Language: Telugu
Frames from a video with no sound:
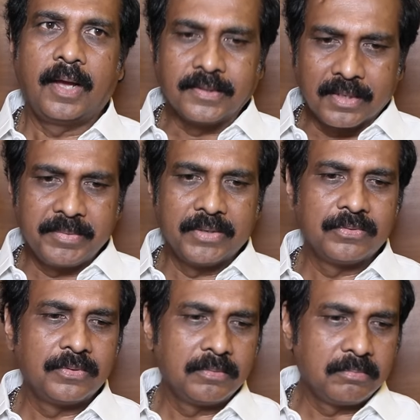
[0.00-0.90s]
అందుకే మేము
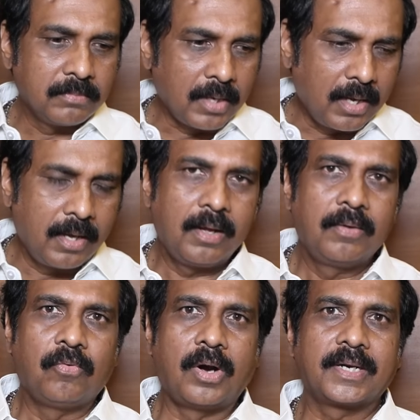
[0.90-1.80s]
మా
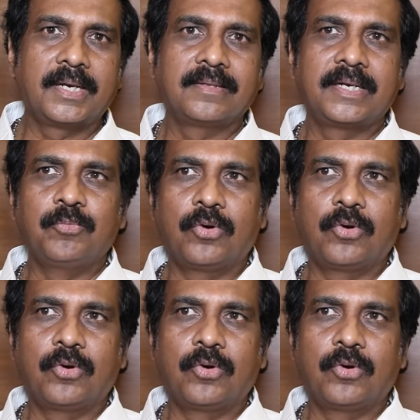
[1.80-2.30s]
ఓటర్లందరినీ